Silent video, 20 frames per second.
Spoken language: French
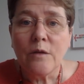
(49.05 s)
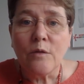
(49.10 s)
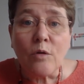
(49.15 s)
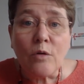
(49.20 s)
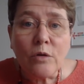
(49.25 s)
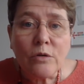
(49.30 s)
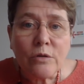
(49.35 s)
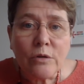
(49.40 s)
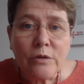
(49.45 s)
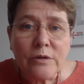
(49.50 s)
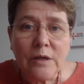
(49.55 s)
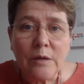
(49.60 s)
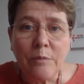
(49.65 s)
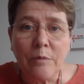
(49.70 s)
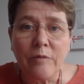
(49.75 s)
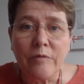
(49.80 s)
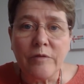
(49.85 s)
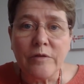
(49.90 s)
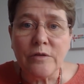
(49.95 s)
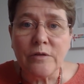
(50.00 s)
Donc l'entretien
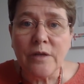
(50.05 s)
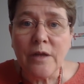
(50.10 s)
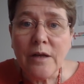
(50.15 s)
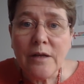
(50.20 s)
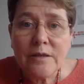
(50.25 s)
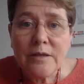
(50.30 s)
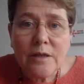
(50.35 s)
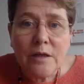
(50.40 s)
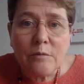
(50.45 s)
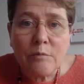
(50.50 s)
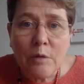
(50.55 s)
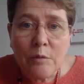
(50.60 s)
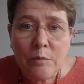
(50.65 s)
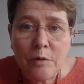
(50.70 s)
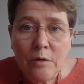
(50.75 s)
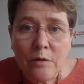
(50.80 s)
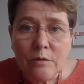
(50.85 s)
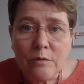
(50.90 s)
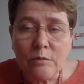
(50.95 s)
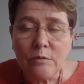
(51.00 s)
professionnel, c'est le
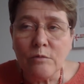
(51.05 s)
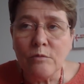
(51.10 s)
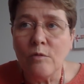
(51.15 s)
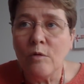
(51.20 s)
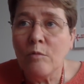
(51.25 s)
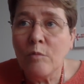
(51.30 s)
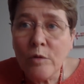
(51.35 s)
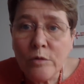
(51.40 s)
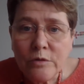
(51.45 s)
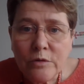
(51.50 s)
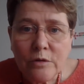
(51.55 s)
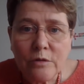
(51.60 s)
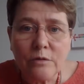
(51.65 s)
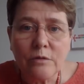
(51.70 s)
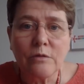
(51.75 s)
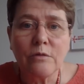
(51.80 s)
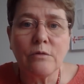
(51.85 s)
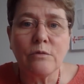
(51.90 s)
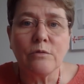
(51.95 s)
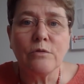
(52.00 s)
moment où on montre
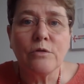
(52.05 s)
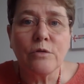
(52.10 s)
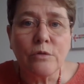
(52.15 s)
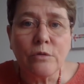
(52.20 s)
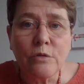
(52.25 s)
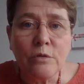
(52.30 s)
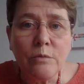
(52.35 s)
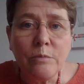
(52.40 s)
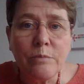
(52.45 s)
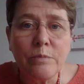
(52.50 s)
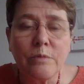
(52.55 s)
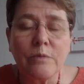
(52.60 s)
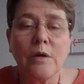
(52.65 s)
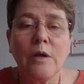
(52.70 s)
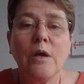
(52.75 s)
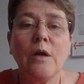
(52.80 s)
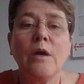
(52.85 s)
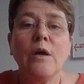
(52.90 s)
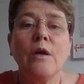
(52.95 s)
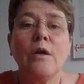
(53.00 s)
qu'on s'occupe
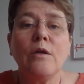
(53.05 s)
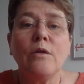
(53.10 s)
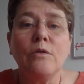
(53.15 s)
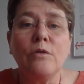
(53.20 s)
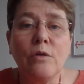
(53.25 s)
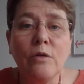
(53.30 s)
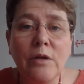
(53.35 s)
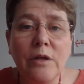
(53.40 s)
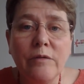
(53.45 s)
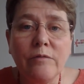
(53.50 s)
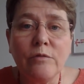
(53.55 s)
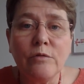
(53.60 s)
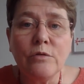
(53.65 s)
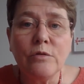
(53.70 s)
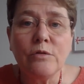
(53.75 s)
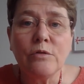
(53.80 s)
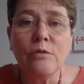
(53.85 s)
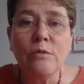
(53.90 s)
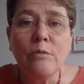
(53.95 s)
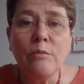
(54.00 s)
de
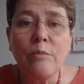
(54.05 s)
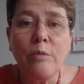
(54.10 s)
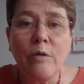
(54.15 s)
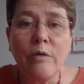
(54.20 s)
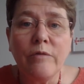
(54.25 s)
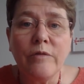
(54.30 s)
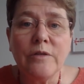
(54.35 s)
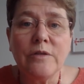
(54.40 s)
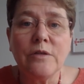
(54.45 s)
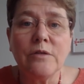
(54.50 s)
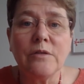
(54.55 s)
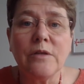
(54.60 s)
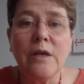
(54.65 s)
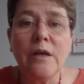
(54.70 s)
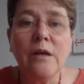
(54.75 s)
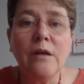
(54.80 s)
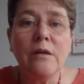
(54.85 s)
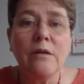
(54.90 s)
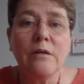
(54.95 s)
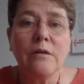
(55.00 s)
l'évolution
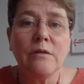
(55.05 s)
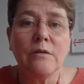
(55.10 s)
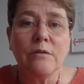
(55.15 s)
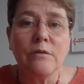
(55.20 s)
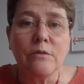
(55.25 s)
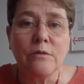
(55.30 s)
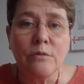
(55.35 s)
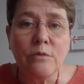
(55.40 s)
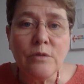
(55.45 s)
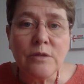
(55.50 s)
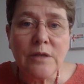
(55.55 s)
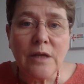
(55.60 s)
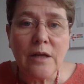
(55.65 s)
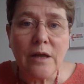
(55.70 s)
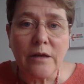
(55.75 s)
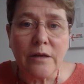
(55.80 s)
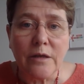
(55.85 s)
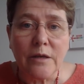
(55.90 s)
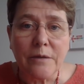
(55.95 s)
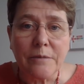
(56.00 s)
professionnelle du
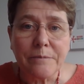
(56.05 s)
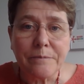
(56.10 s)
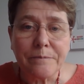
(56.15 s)
salarié.